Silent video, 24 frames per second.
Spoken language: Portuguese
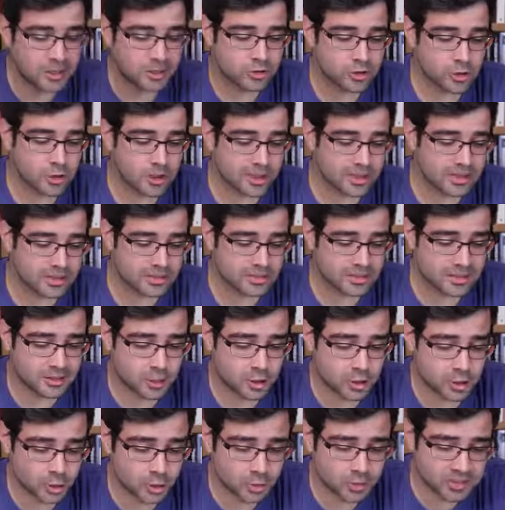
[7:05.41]
Só que esses
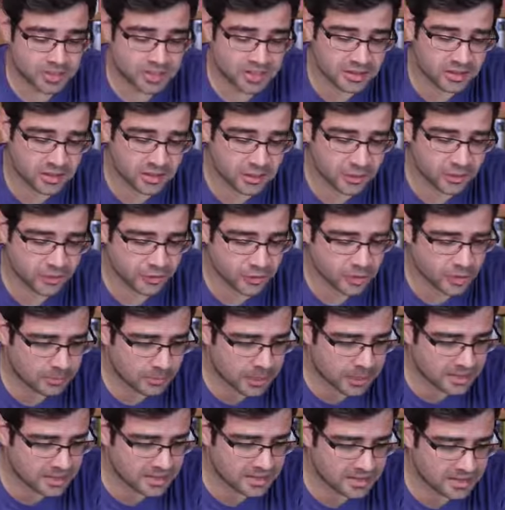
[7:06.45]
shows se
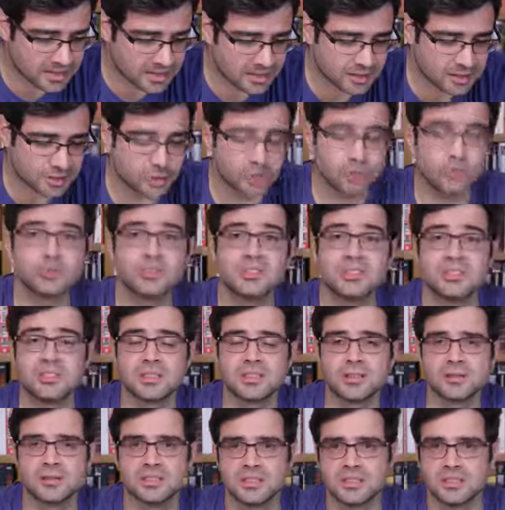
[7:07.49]
transformaram em cerca de
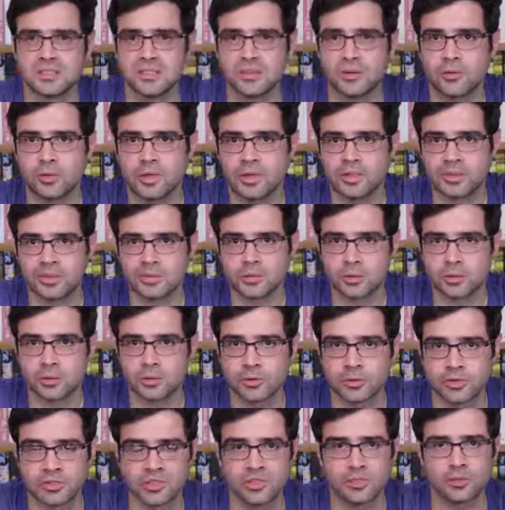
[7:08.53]
250
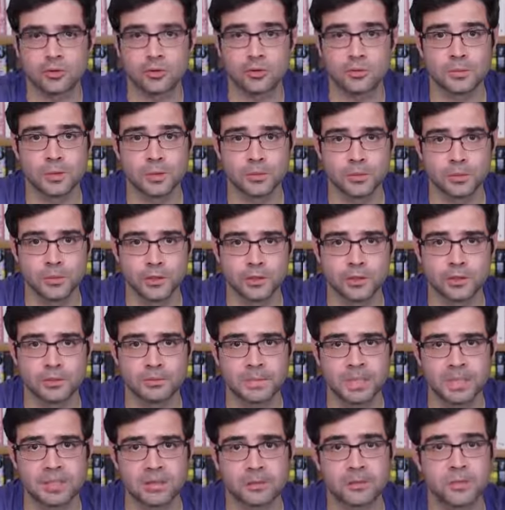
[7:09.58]
shows, ele tomou gosto
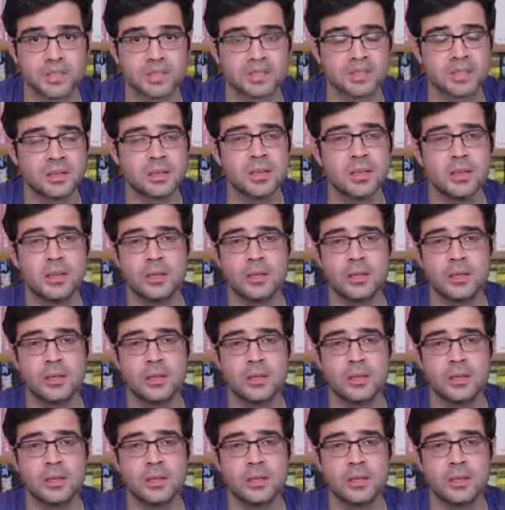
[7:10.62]
pela coisa,